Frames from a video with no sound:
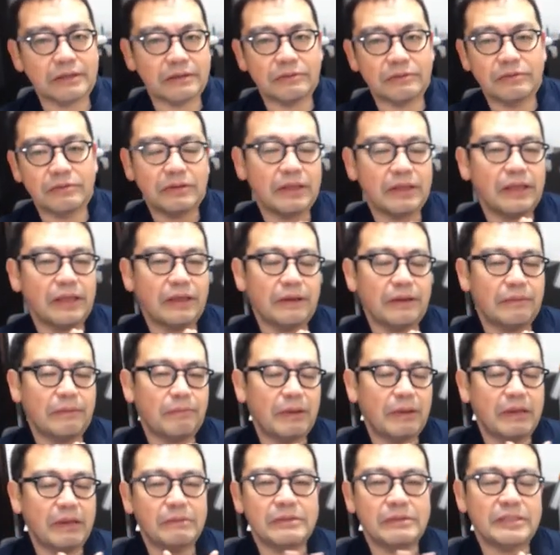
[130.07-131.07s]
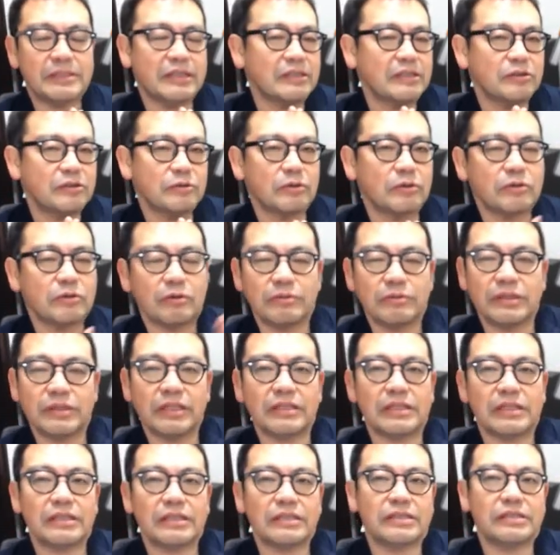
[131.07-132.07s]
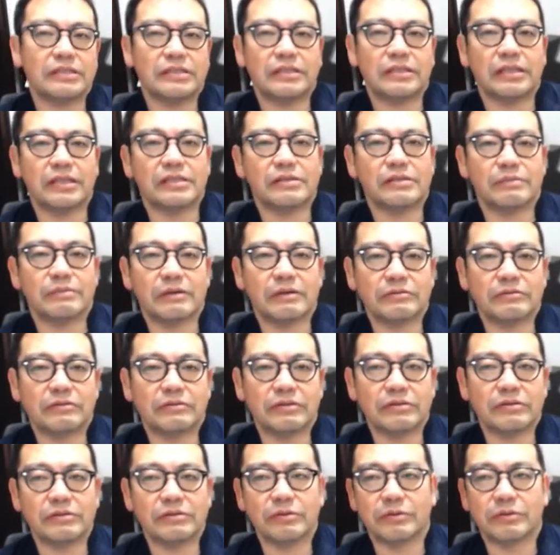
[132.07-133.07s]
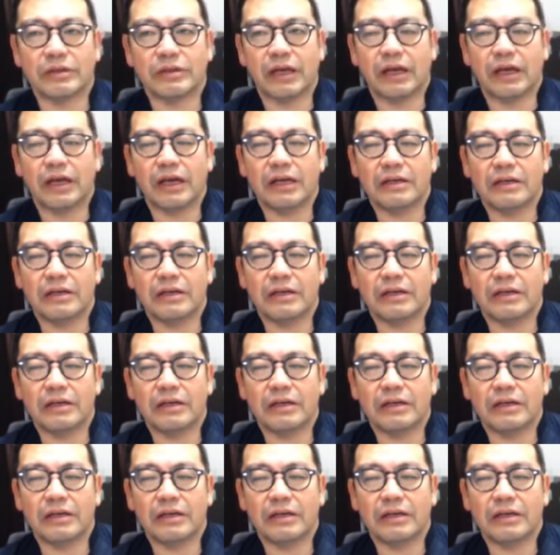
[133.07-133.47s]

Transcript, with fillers: 言って前橋からちょっと飛び出てってしまうっていうような